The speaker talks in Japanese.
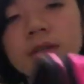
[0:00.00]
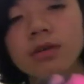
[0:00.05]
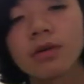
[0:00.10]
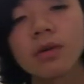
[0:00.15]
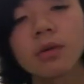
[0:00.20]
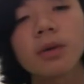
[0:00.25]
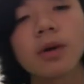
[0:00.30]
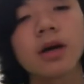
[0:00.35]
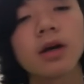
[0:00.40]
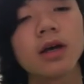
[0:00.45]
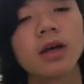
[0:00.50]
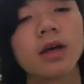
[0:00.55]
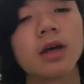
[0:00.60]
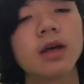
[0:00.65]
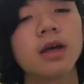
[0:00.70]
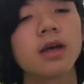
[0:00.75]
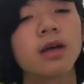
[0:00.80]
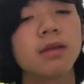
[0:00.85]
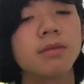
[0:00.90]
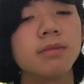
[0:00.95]
これは、
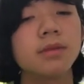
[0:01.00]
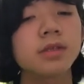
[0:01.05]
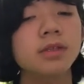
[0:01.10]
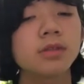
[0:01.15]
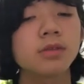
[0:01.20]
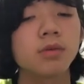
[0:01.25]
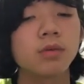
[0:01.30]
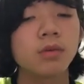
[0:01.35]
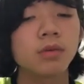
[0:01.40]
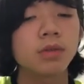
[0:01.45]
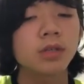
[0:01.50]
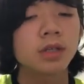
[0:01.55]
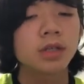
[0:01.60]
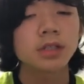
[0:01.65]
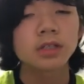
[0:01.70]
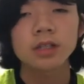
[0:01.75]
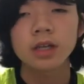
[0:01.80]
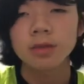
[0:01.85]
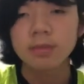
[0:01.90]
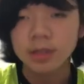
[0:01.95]
水野大阪
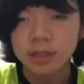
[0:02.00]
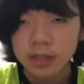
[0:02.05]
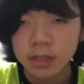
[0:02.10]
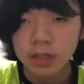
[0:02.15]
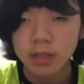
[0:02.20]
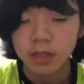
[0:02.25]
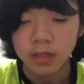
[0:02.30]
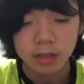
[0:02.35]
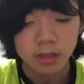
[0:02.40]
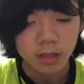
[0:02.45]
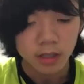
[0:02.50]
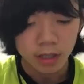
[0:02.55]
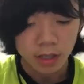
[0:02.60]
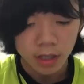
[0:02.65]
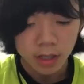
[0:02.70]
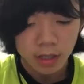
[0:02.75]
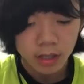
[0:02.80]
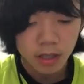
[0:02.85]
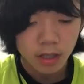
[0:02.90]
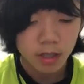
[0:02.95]
茶屋町店で買った
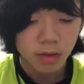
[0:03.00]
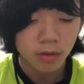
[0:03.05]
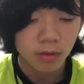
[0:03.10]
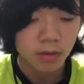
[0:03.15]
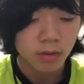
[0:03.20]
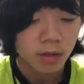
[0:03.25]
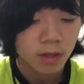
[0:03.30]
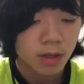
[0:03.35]
限定の